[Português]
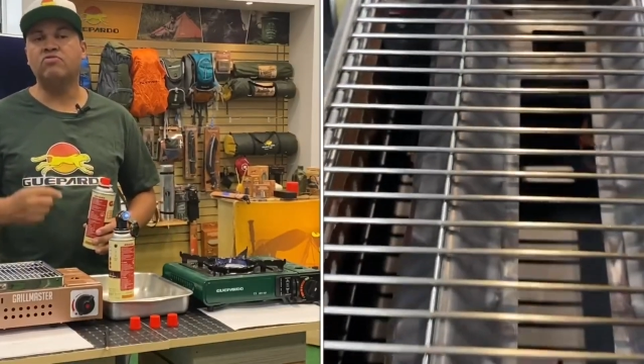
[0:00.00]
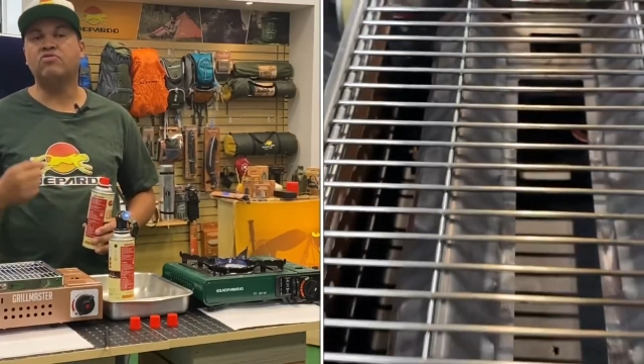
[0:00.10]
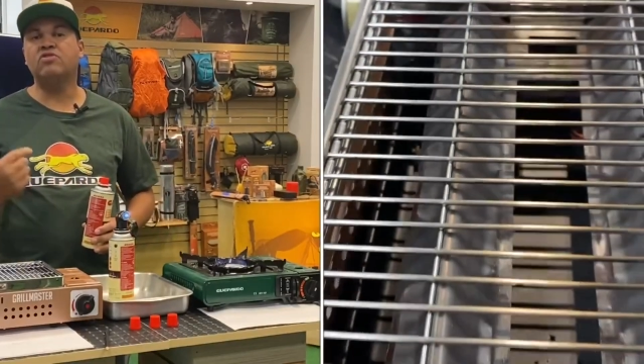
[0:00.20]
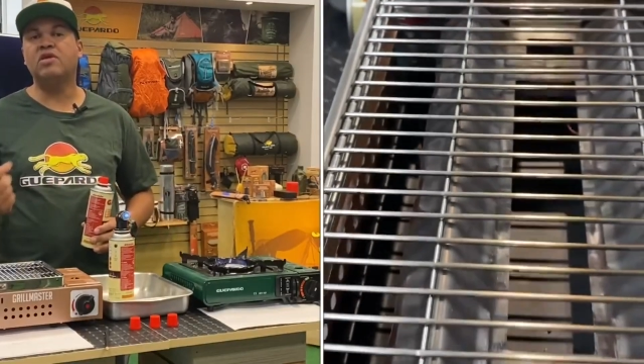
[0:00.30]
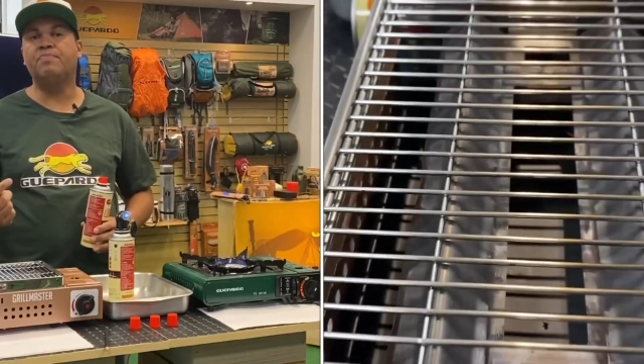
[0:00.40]
um
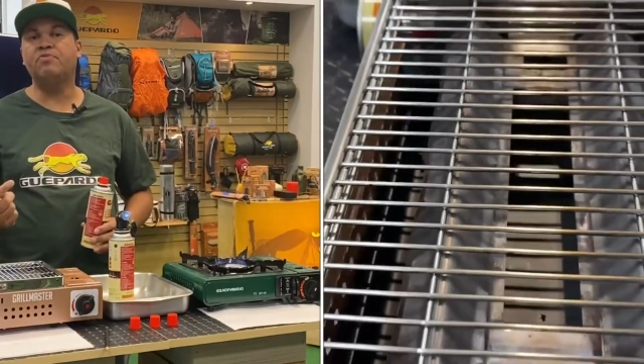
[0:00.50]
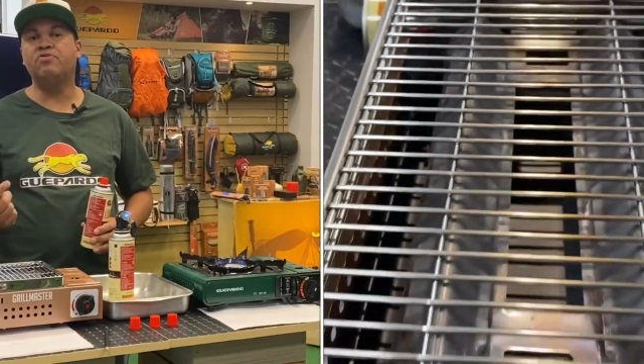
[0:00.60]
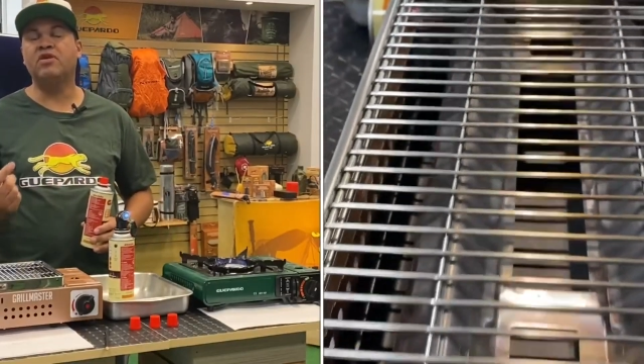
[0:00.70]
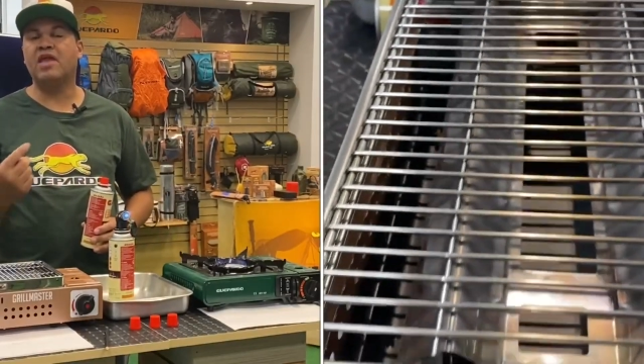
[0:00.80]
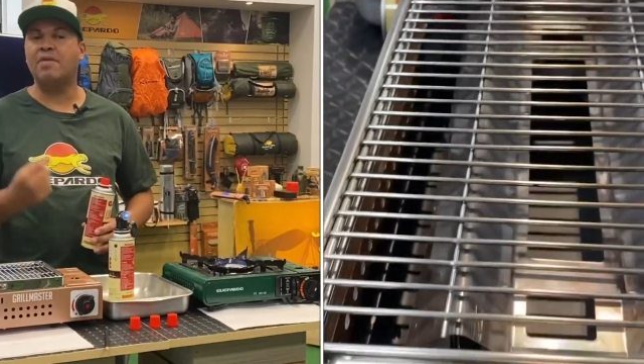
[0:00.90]
tipo
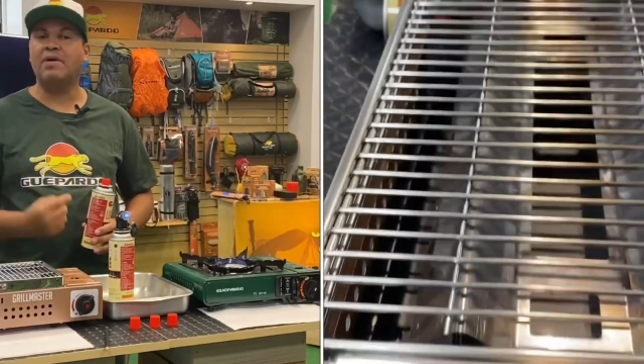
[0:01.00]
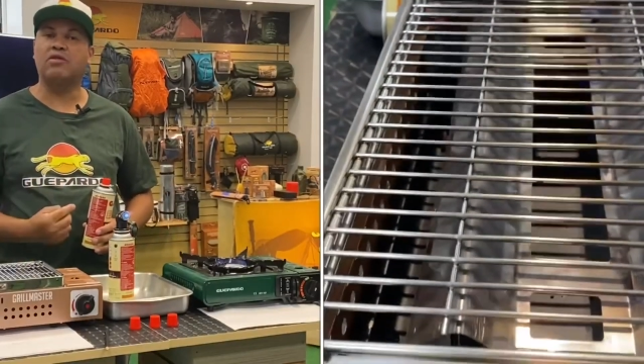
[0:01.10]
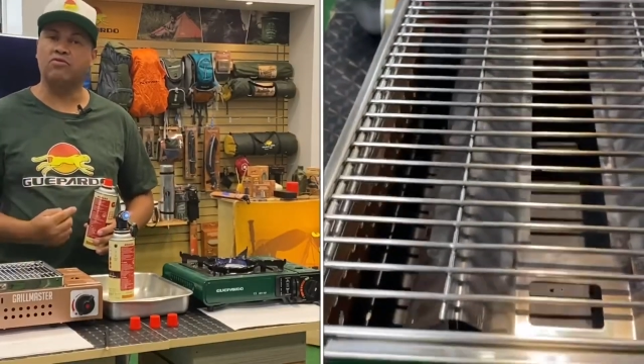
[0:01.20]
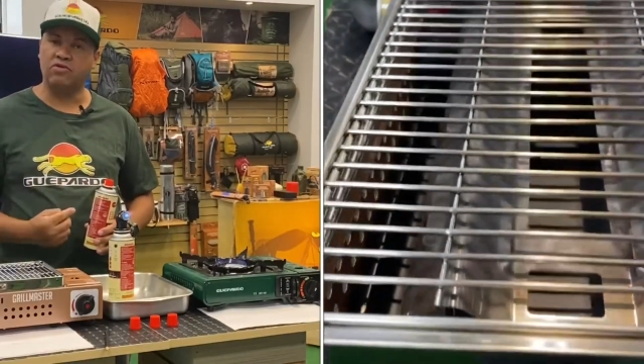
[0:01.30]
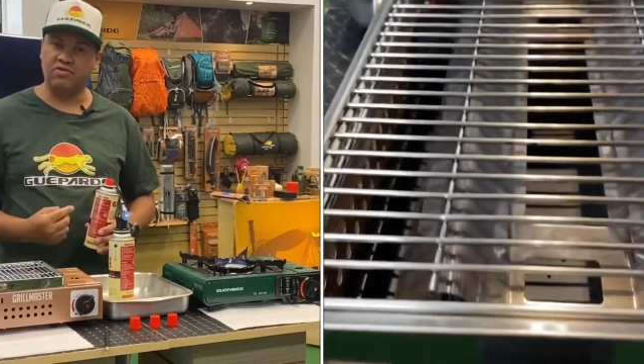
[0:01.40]
de
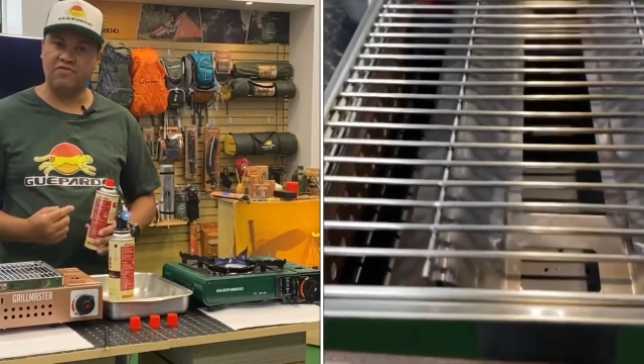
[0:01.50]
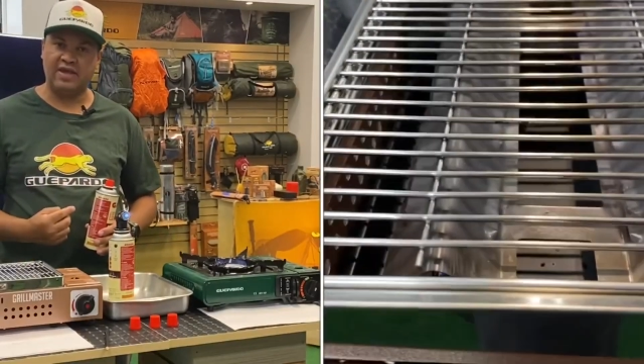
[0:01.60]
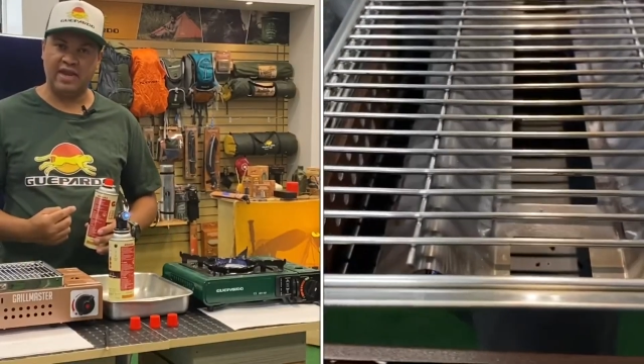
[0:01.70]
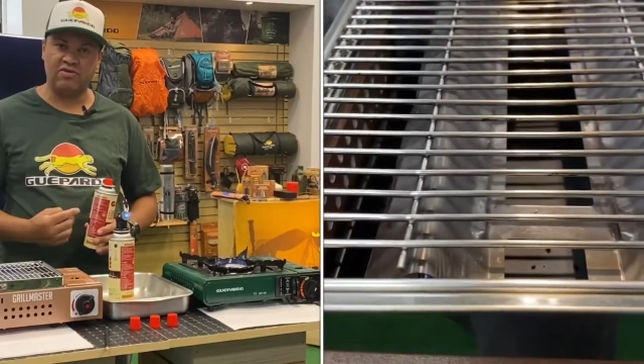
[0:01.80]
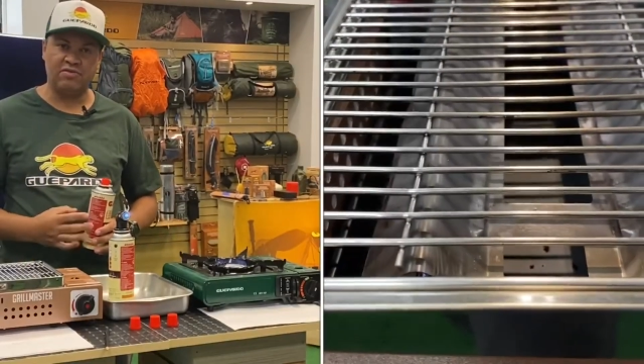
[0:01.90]
queimador
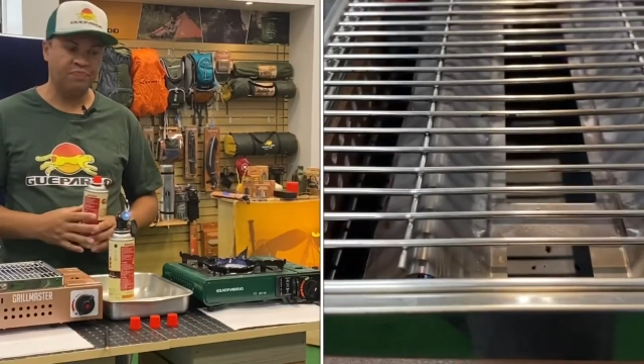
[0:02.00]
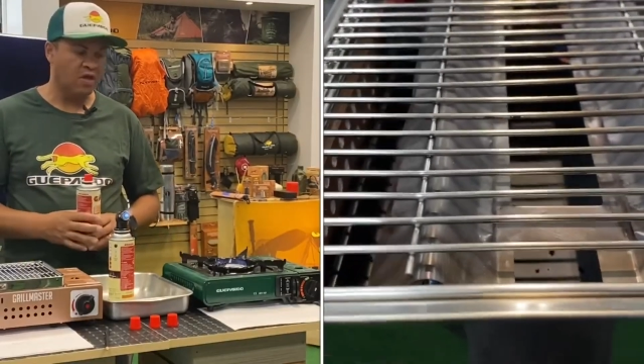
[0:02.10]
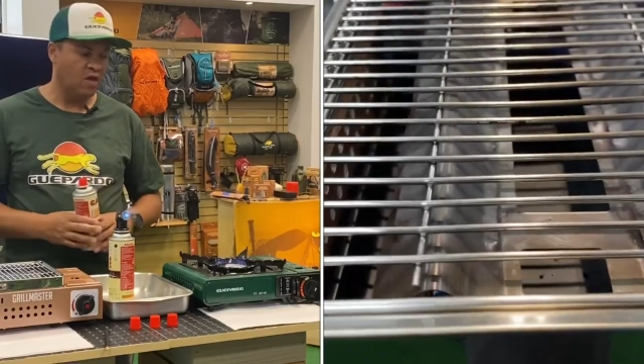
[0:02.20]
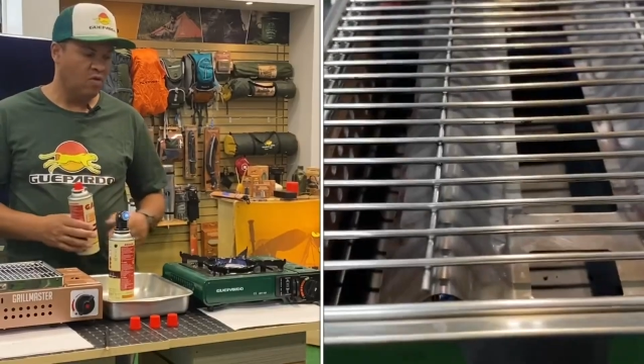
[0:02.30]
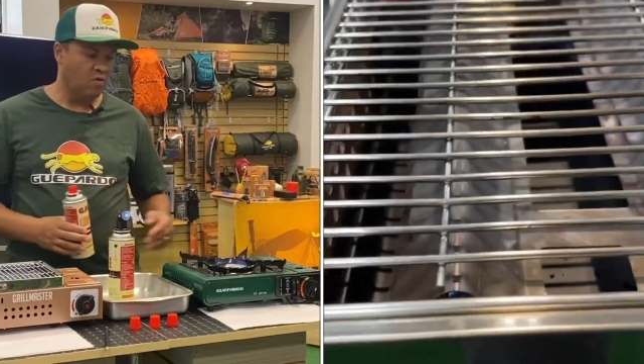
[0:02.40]
diferente.
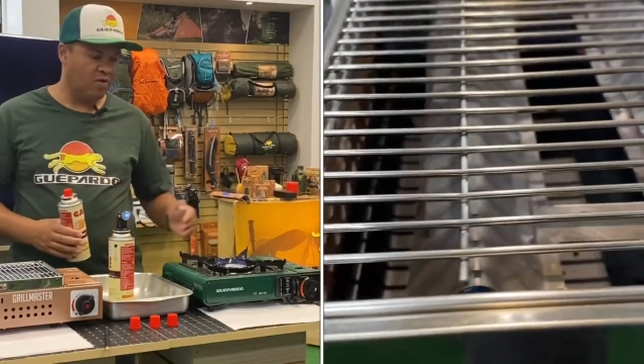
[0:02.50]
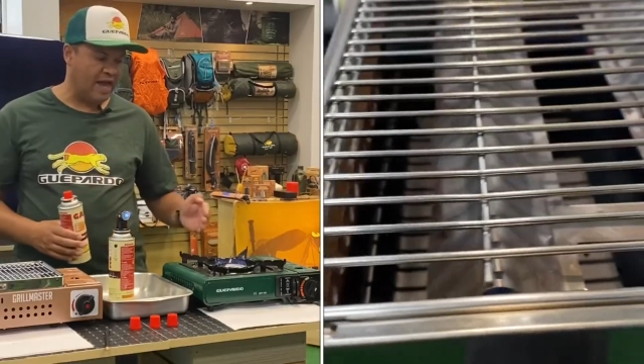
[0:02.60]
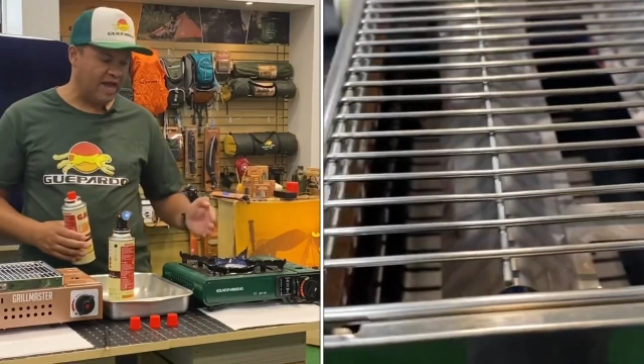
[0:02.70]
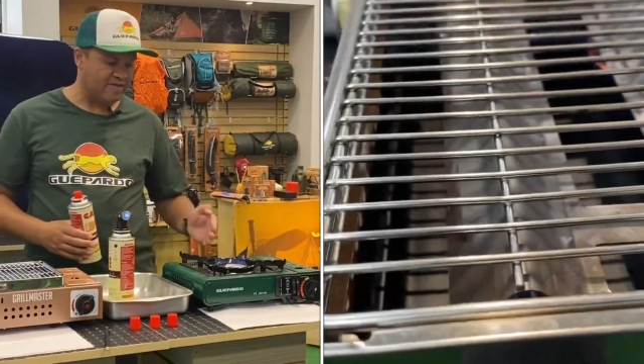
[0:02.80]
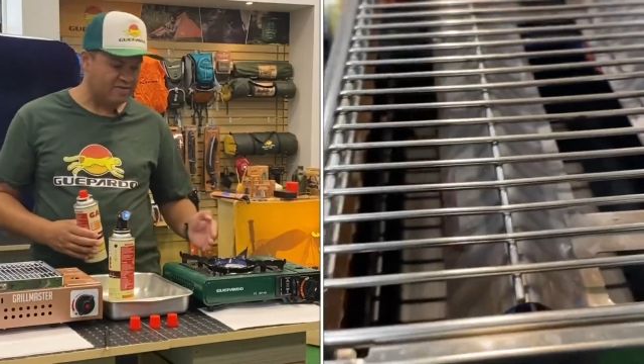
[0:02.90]
O
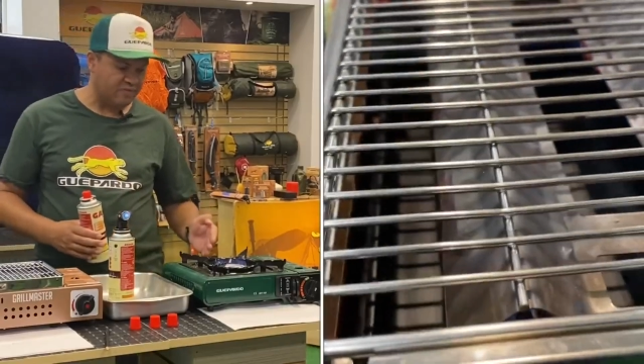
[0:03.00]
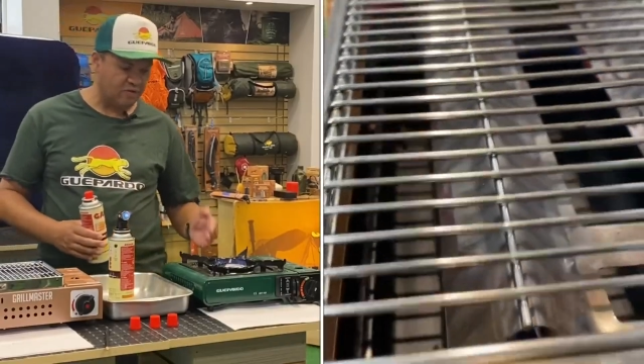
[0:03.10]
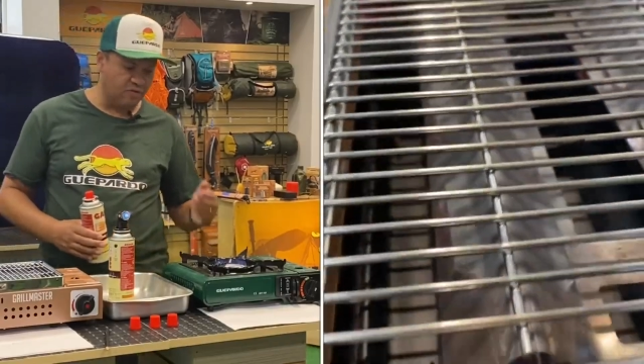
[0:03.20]
gás, o,